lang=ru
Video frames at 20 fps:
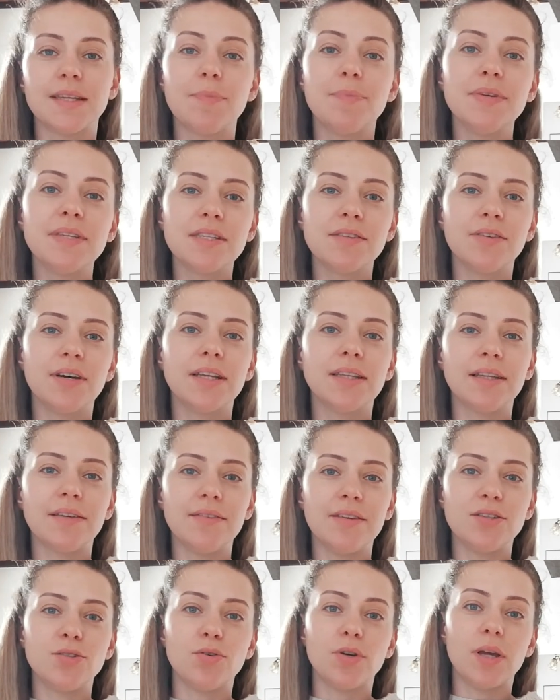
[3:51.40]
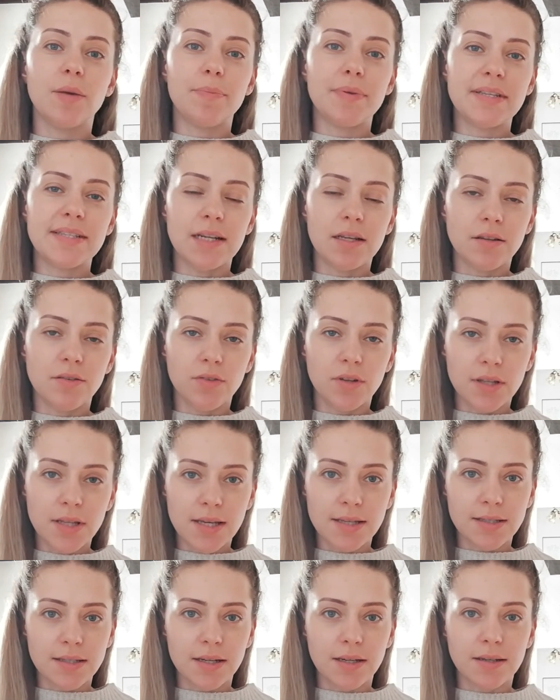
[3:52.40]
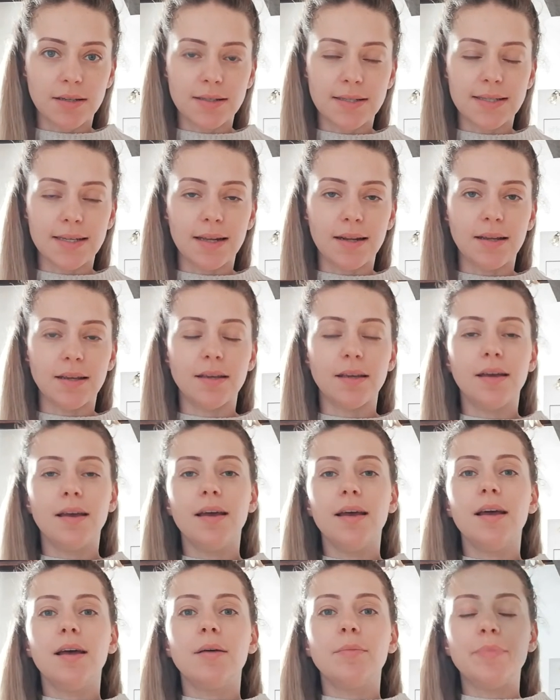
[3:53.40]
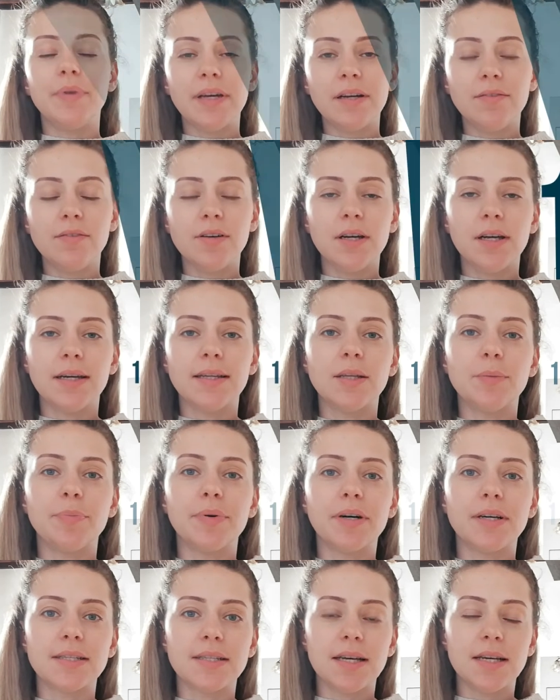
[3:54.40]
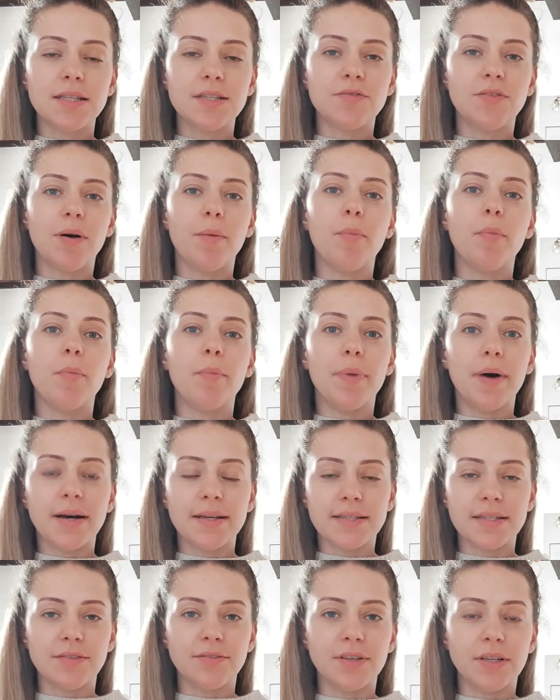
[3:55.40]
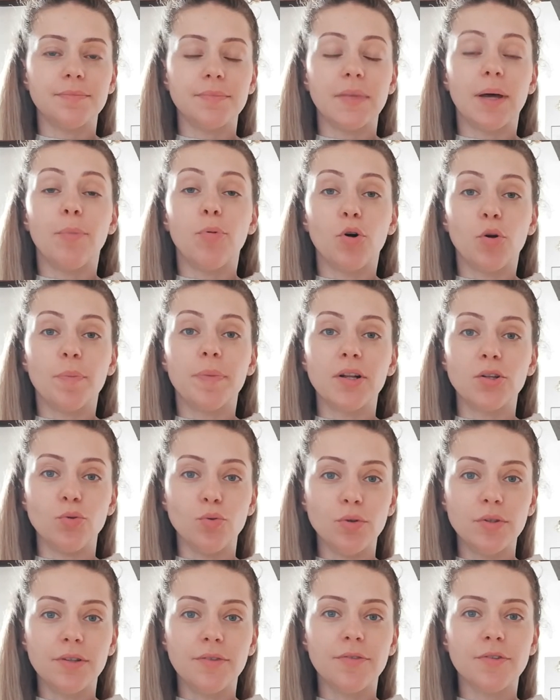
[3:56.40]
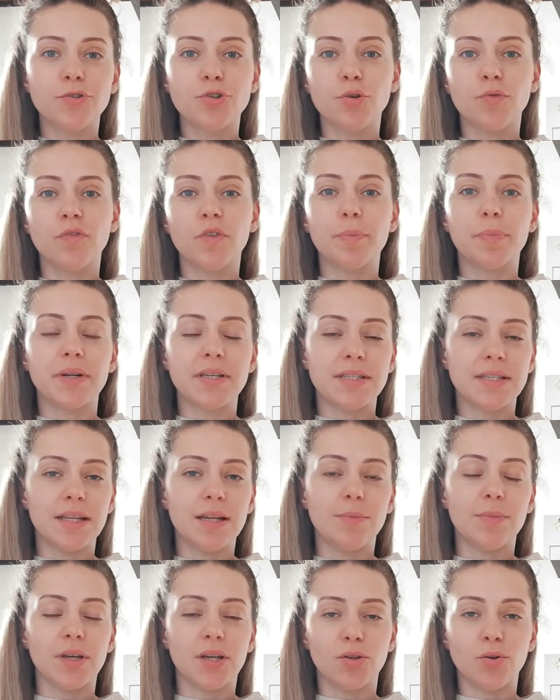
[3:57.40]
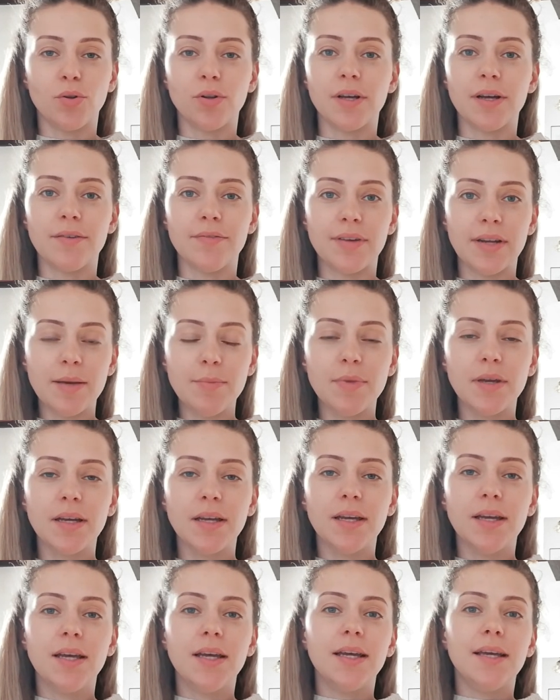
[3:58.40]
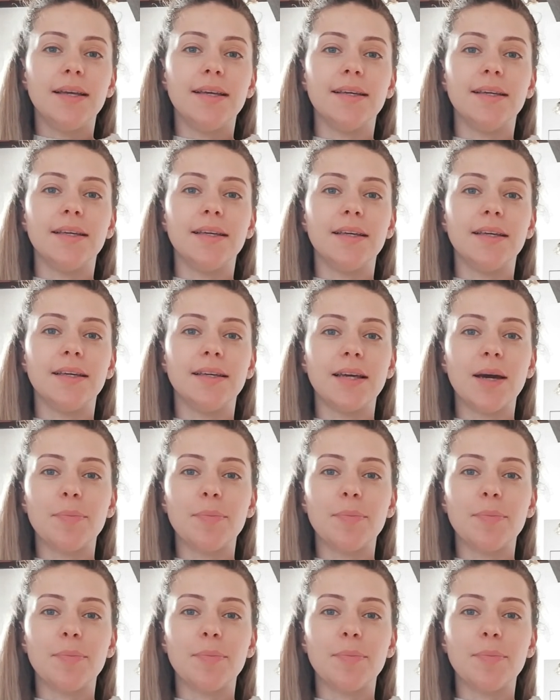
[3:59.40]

Записывая это видео, я преследовала несколько целей. Первое – это показать вам базовый набор продуктов, о чем вы просили меня долгое время, и я